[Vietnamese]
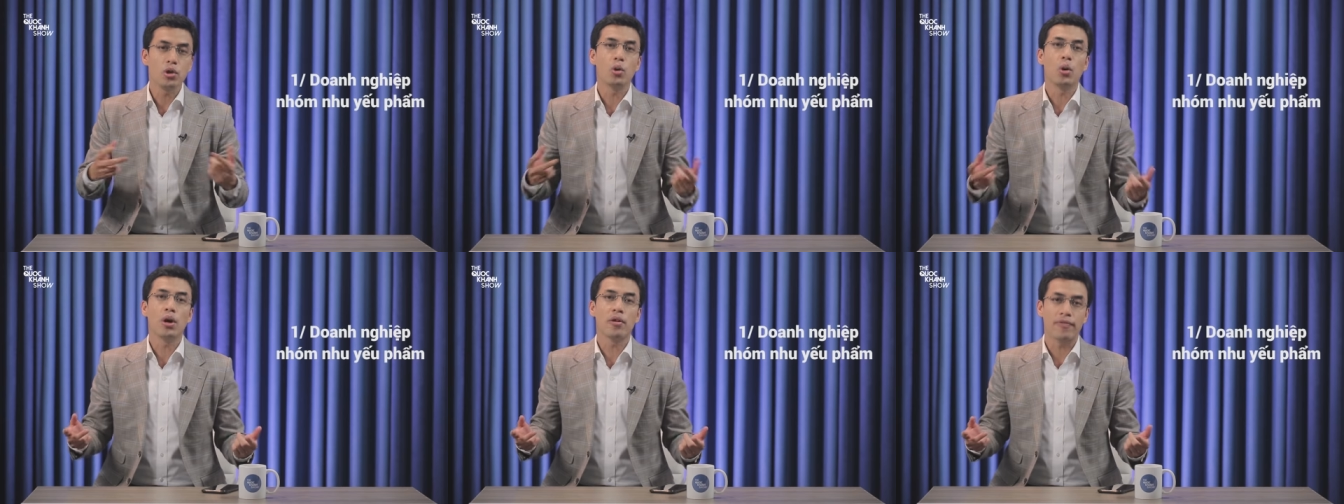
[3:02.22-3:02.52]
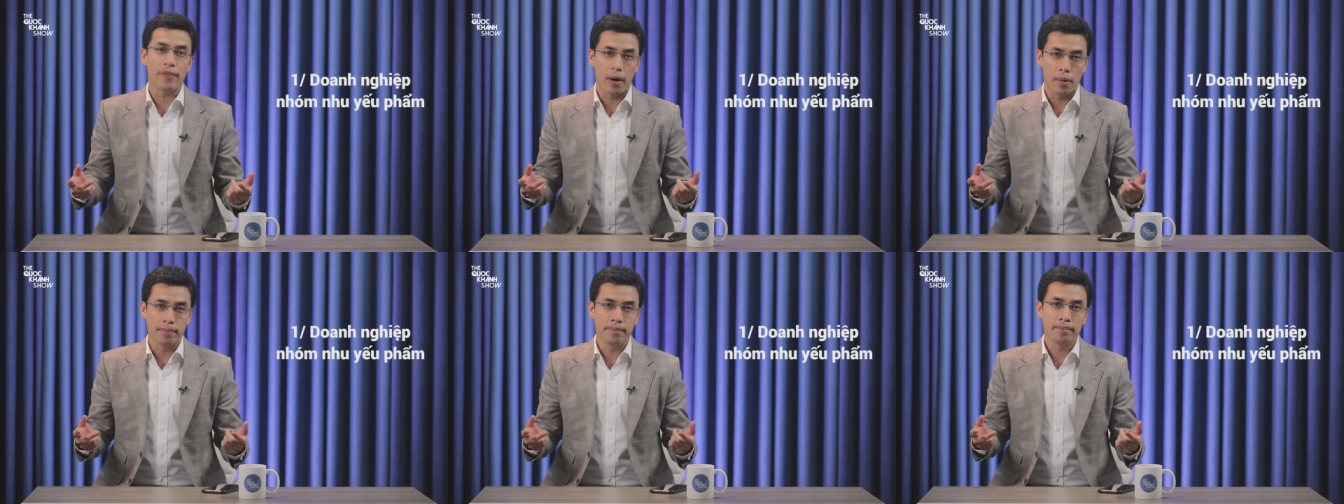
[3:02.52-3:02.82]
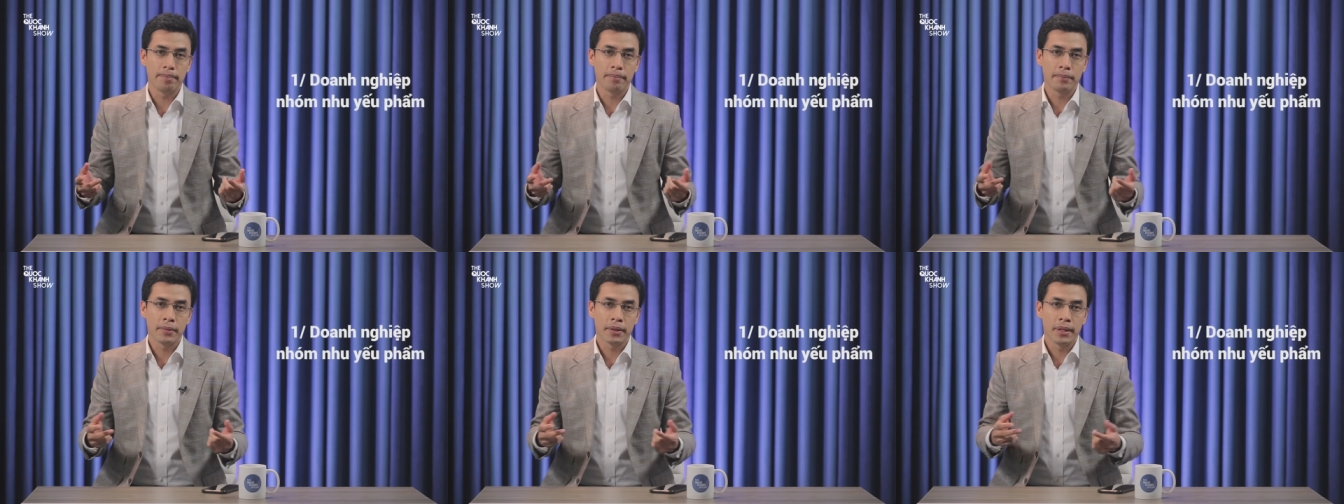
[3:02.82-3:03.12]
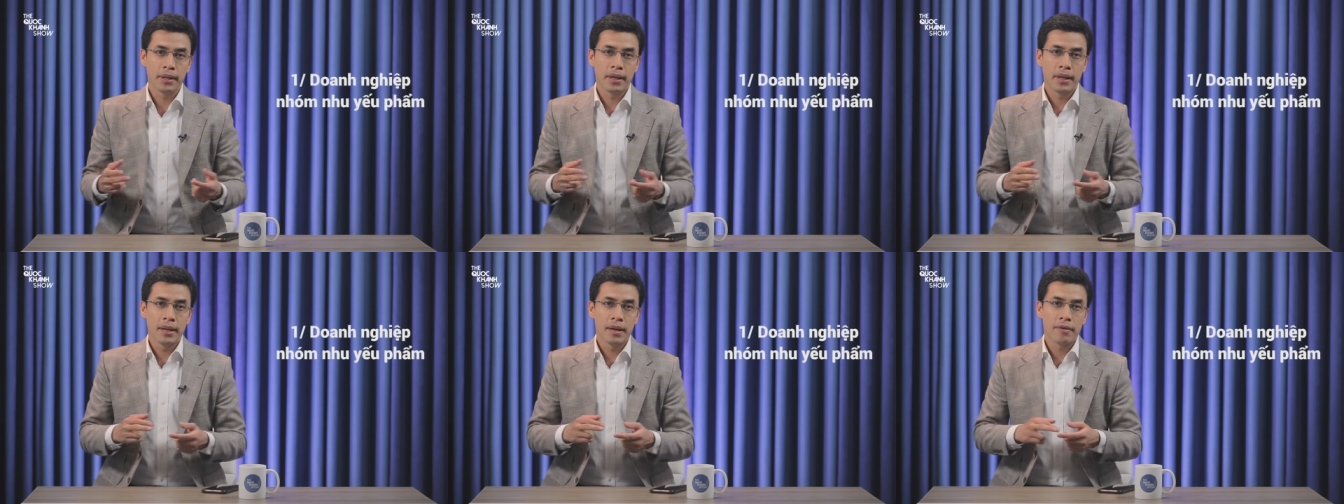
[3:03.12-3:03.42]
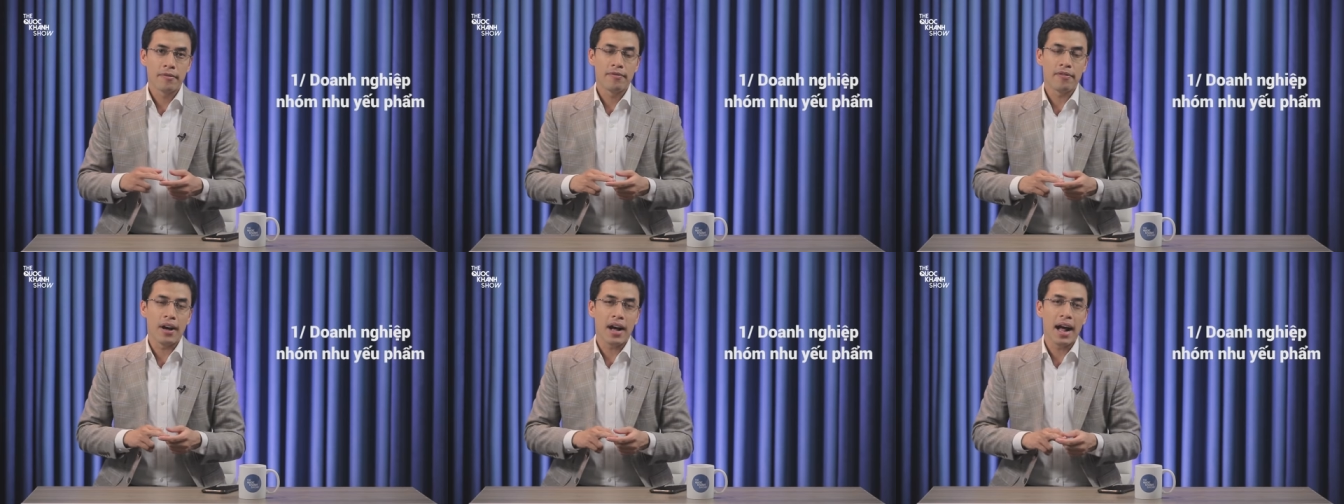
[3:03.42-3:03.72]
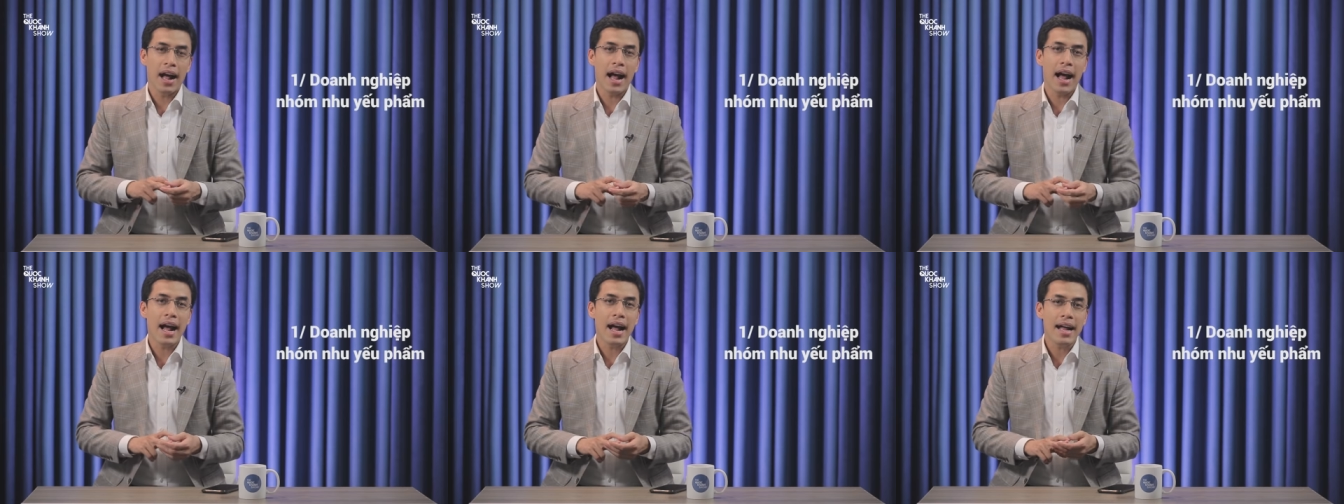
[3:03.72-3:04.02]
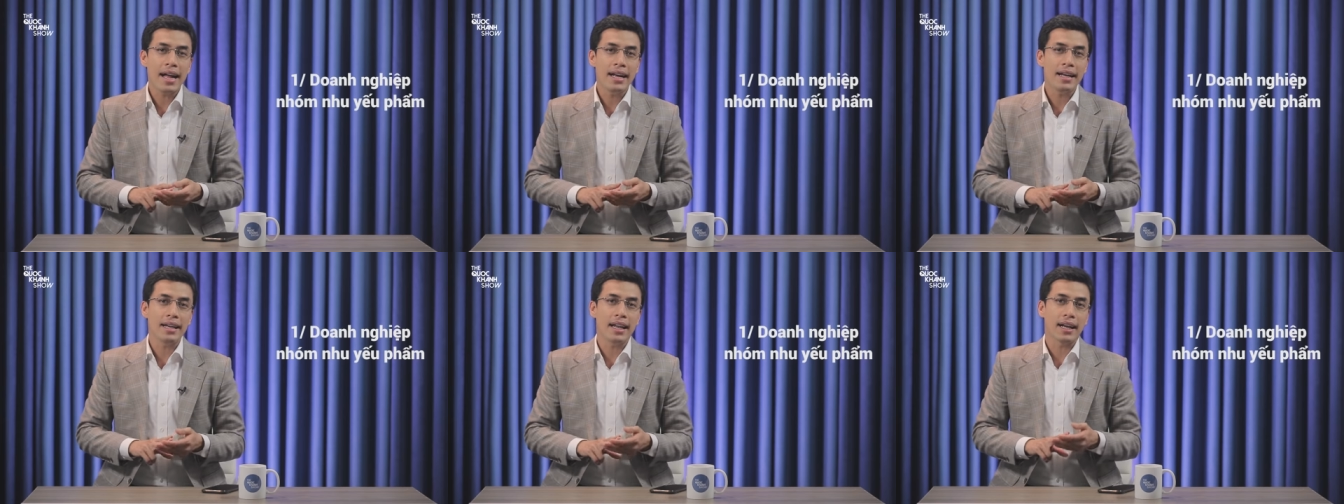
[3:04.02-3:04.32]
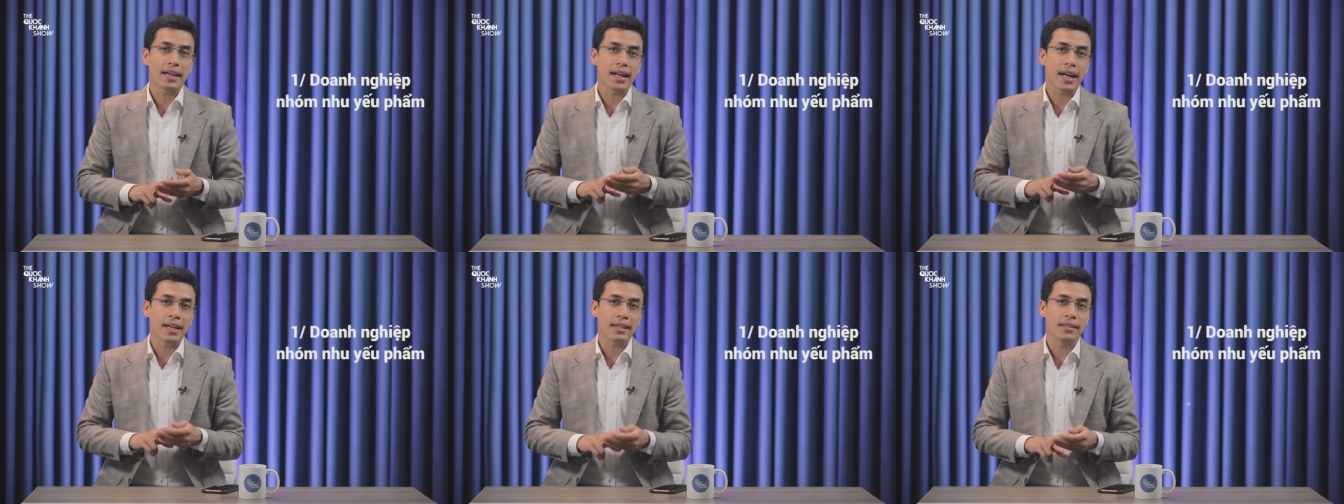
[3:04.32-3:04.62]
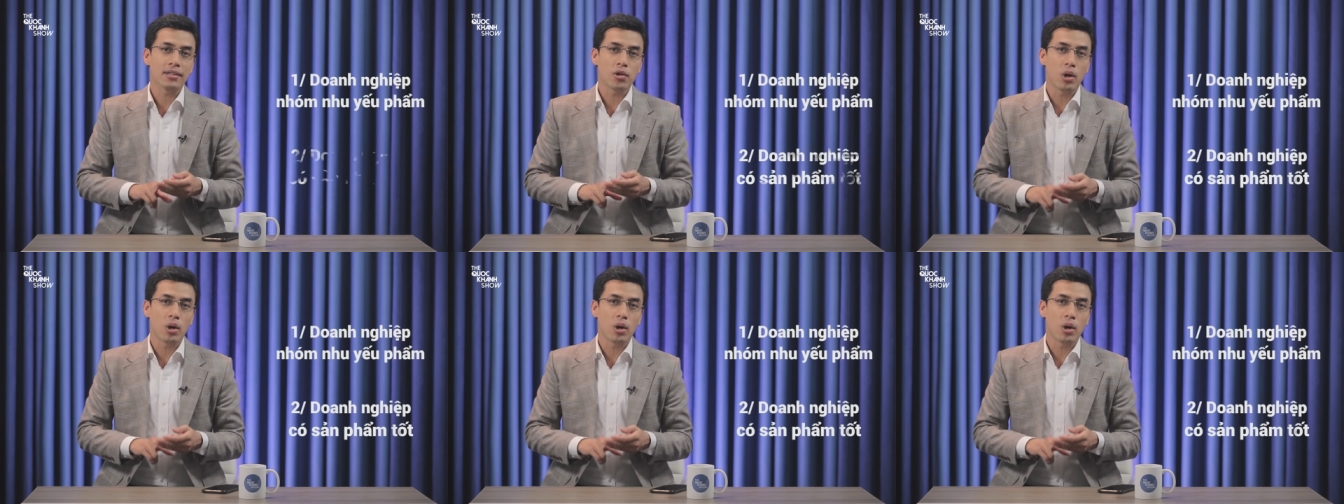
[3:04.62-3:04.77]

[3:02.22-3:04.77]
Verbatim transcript: nhu yếu phẩm, và hai là các